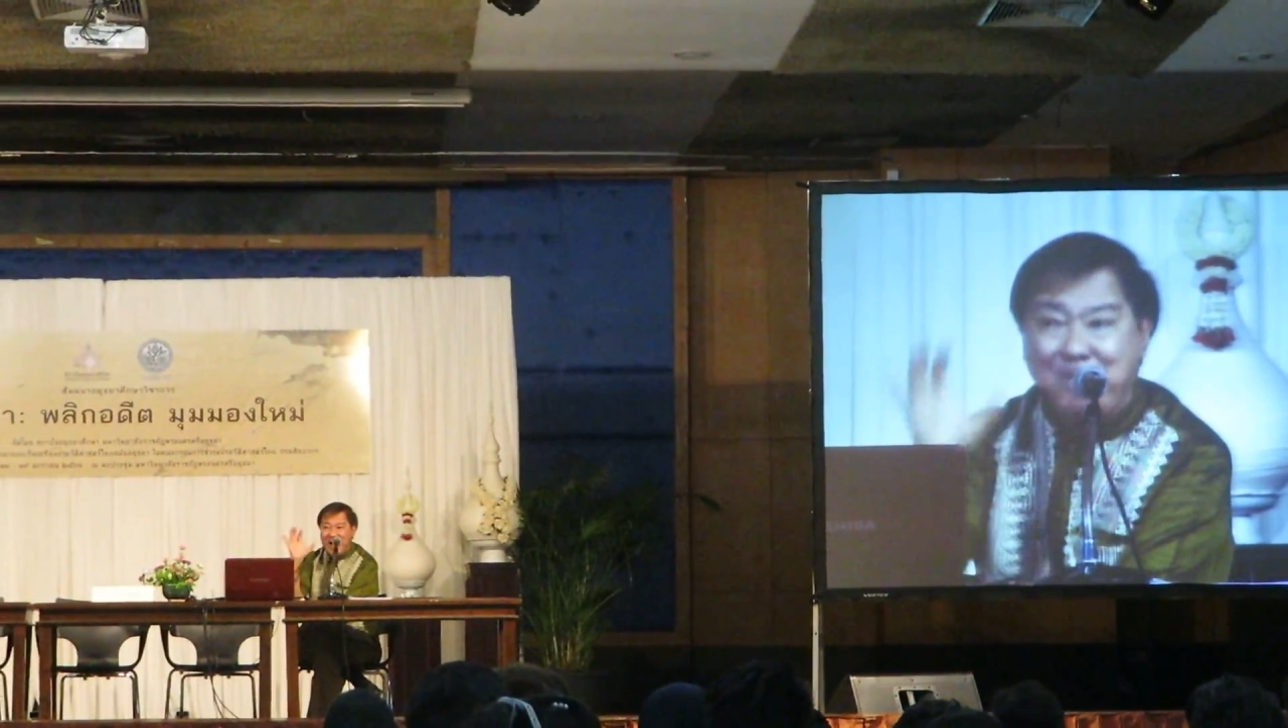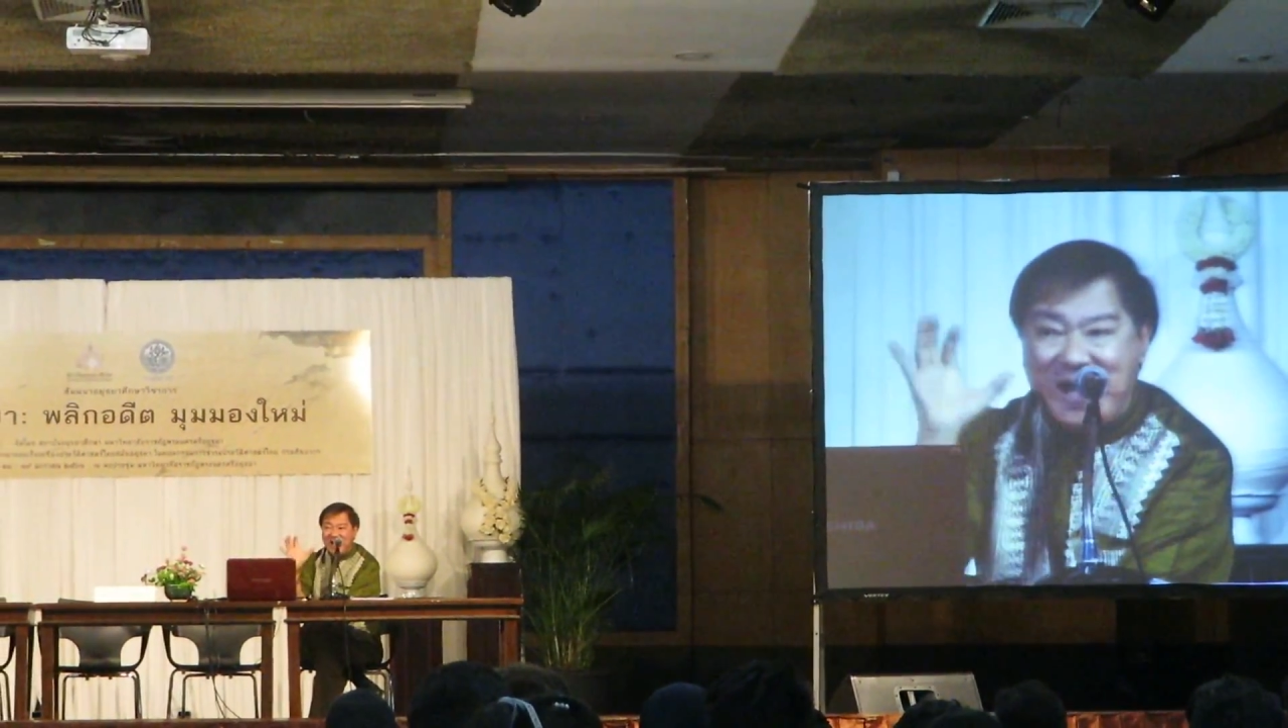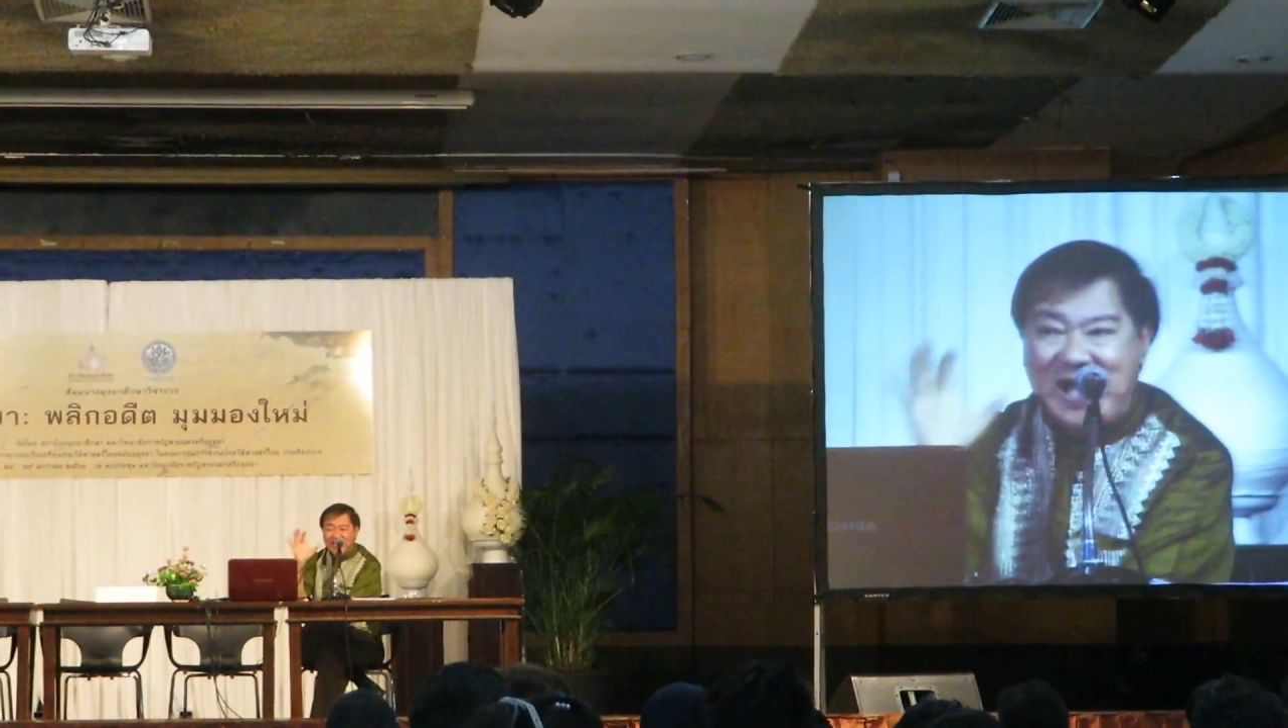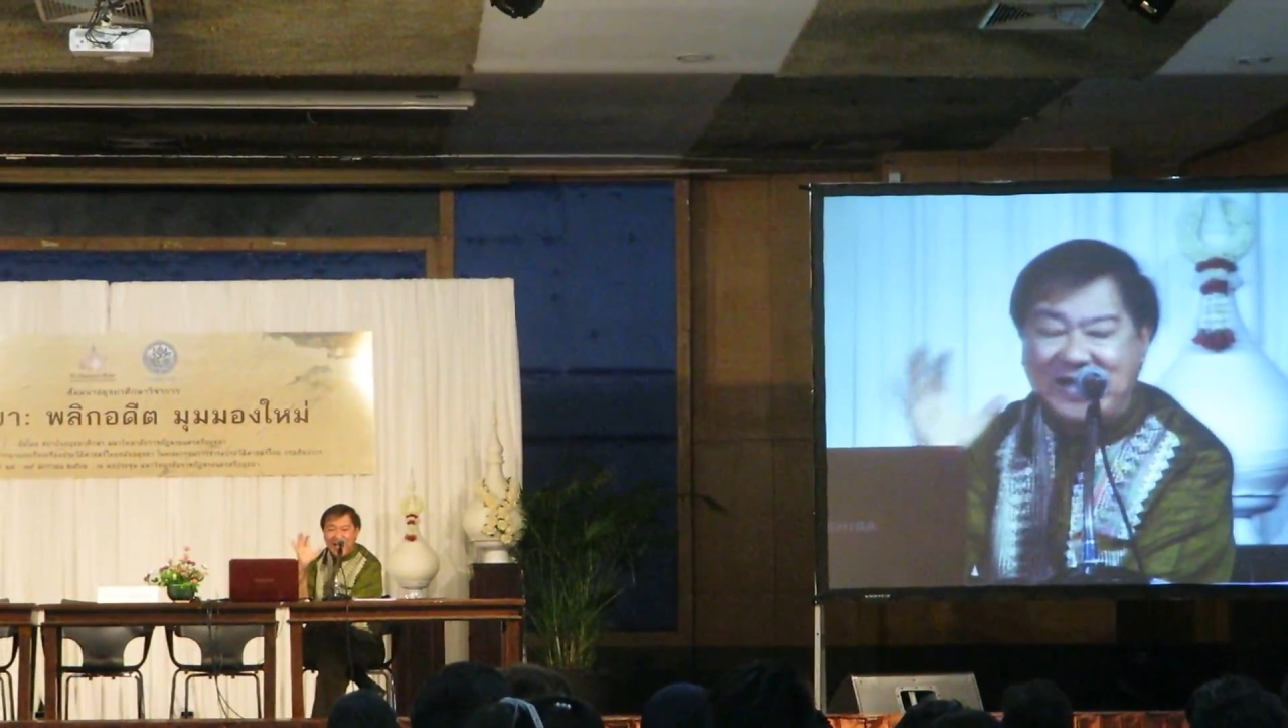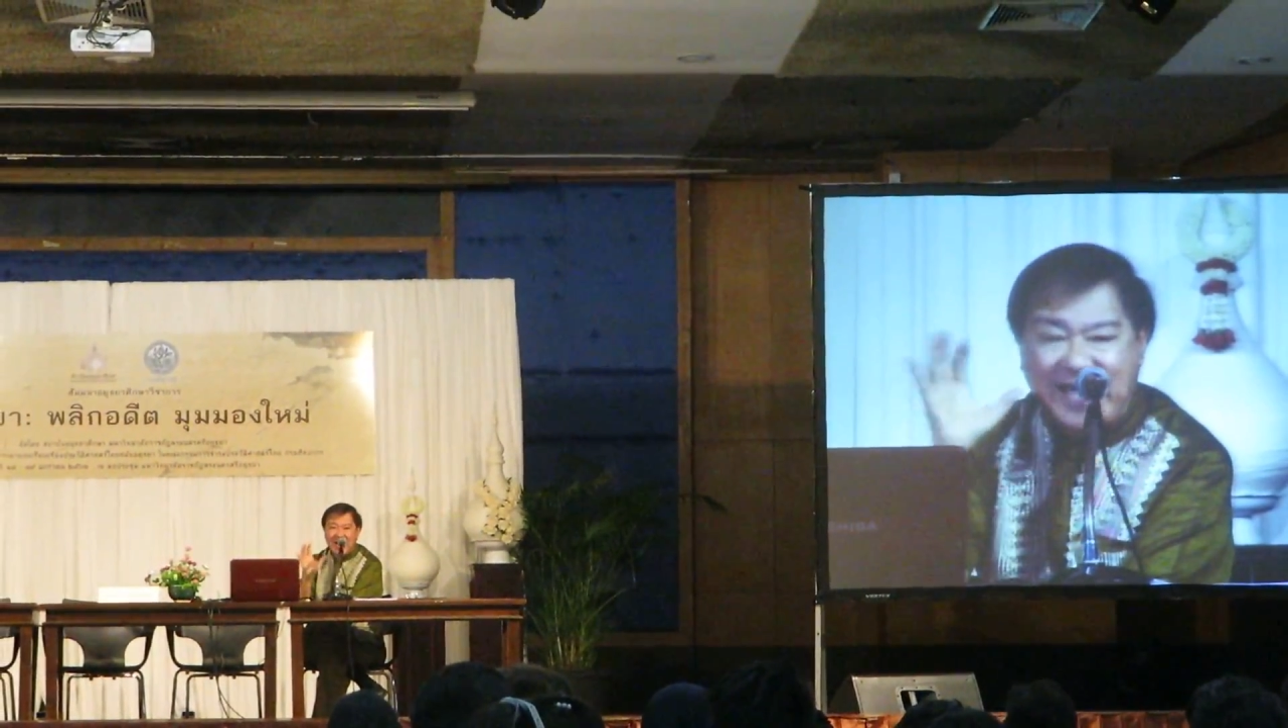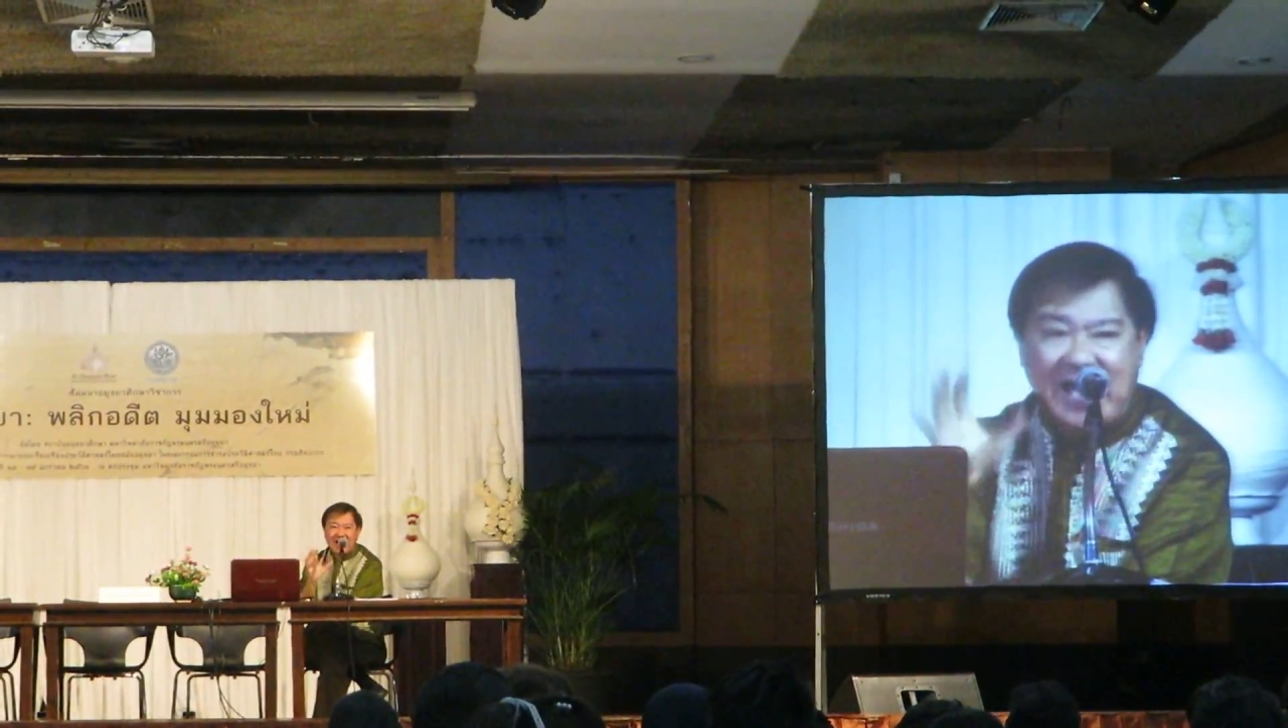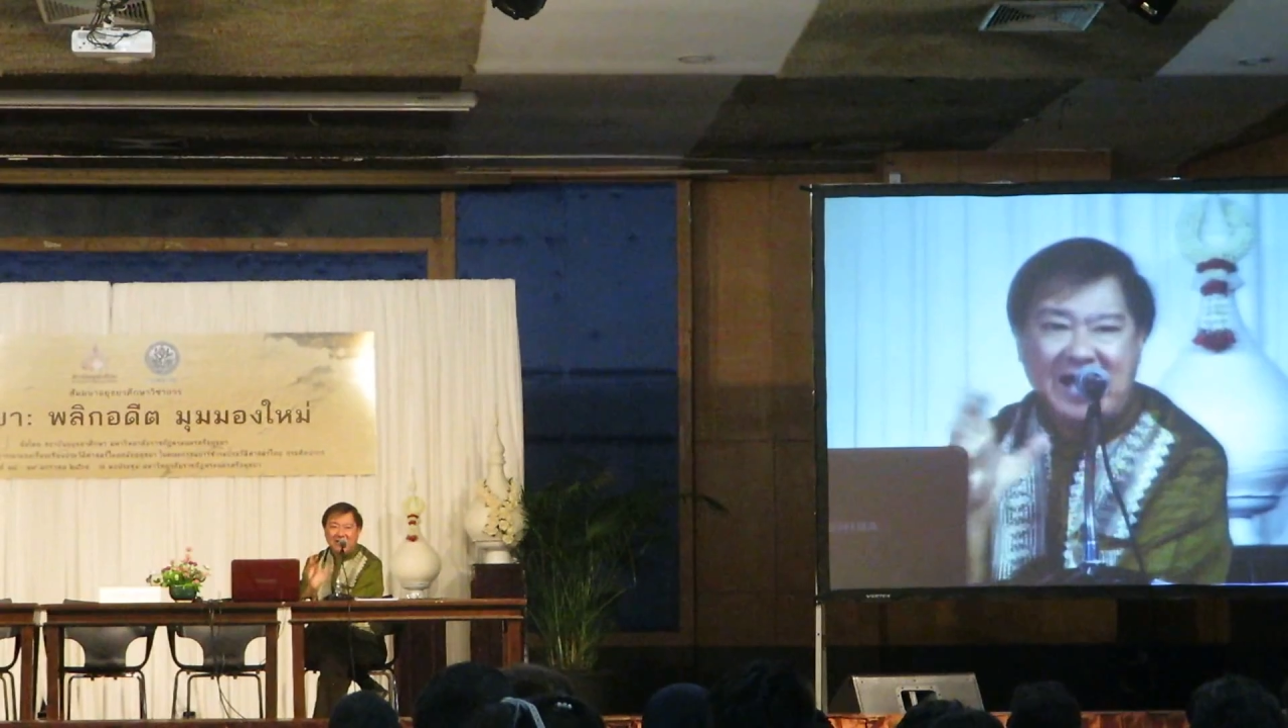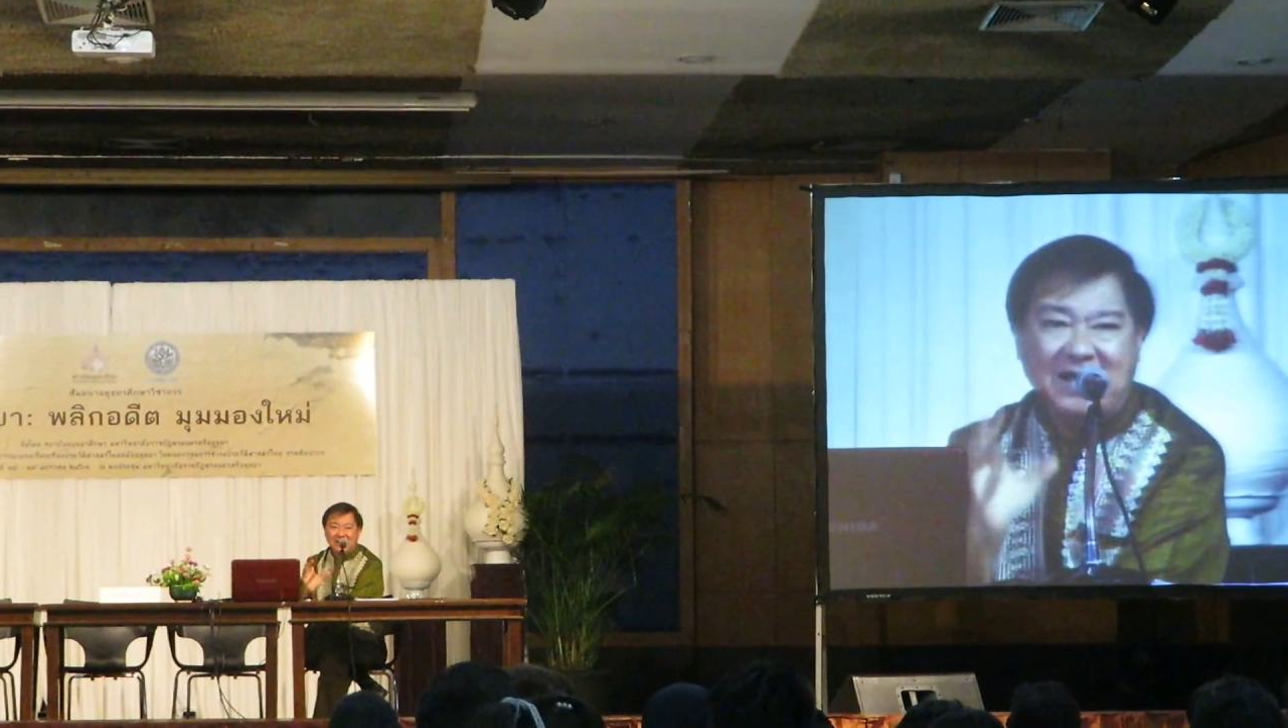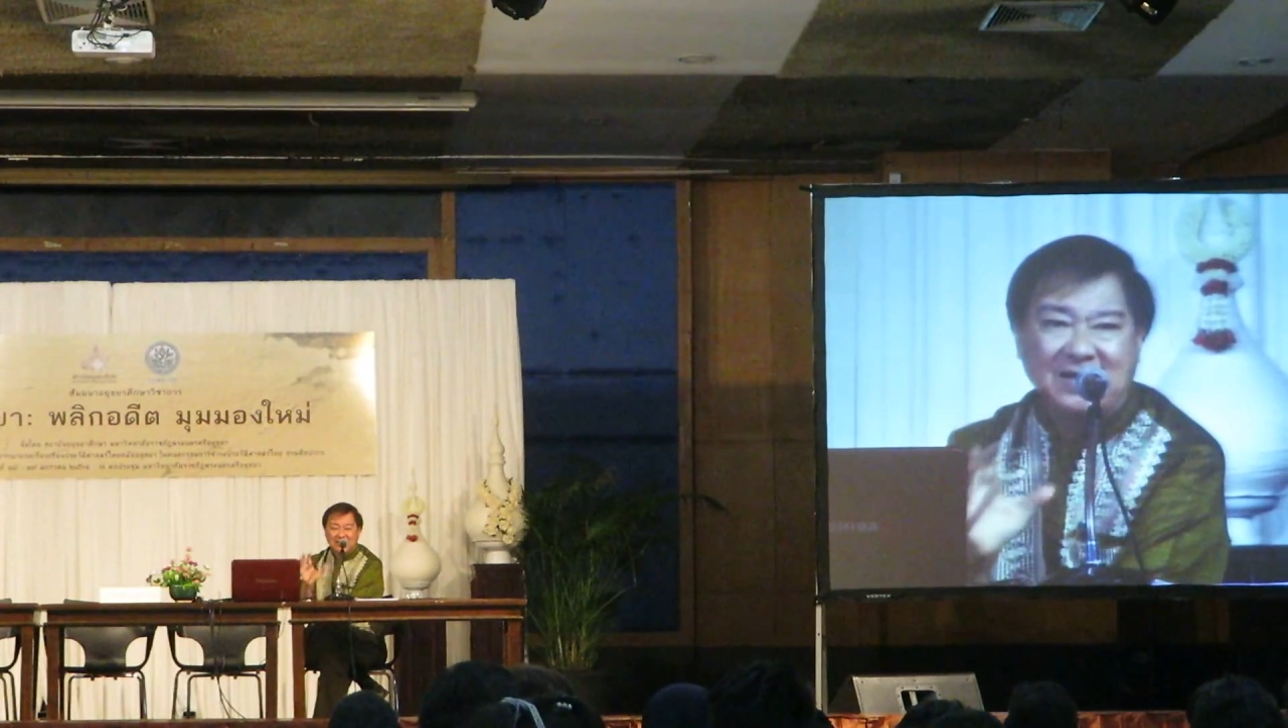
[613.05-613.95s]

มายา